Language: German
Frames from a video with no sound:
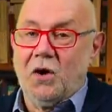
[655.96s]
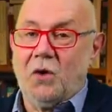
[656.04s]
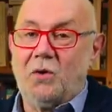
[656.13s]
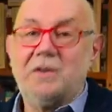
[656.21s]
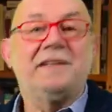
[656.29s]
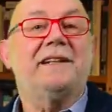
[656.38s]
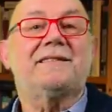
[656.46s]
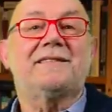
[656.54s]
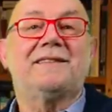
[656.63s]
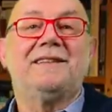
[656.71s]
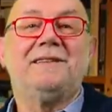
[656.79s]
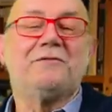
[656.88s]
Und
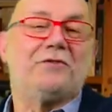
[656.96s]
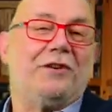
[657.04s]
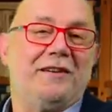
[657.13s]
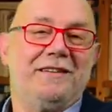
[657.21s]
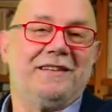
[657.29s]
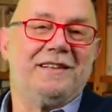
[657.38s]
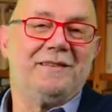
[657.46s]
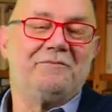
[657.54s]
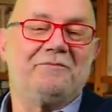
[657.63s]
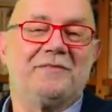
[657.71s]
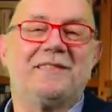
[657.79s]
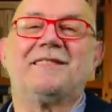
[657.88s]
jetzt, liebe Freunde,
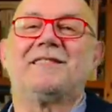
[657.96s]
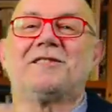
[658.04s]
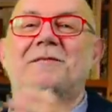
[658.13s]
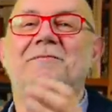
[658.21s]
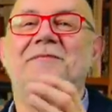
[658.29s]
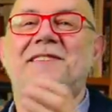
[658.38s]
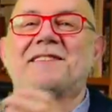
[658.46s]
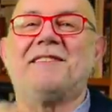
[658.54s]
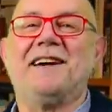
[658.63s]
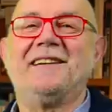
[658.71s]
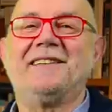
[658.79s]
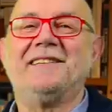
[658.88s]
zum
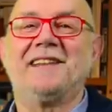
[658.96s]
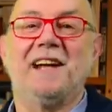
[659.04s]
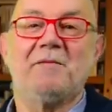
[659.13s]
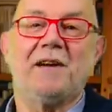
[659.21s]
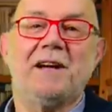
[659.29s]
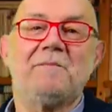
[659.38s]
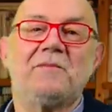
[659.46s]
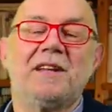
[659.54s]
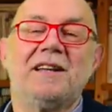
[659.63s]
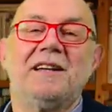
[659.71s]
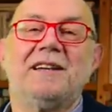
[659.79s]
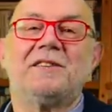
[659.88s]
zweiten Thema,
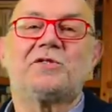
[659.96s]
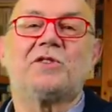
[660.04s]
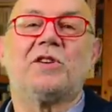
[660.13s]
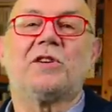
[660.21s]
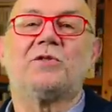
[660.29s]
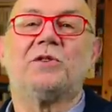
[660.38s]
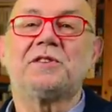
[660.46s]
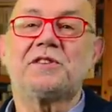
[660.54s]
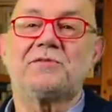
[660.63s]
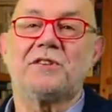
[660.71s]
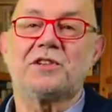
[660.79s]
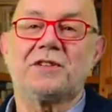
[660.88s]
zur
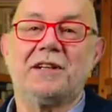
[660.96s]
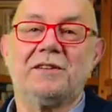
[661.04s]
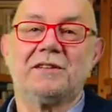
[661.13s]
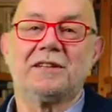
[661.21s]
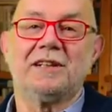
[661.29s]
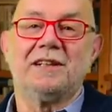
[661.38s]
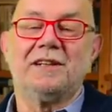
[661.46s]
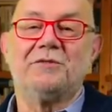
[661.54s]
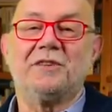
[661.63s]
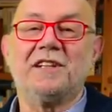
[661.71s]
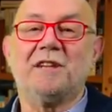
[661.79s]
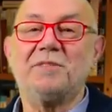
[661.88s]
Kurzvorstellung
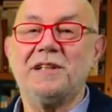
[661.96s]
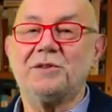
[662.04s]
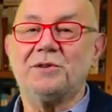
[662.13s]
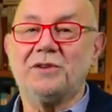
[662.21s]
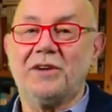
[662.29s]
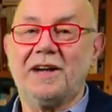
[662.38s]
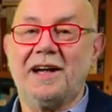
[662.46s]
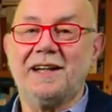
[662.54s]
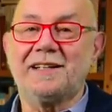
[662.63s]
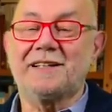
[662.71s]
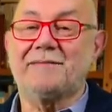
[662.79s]
von der Pico-Neuheit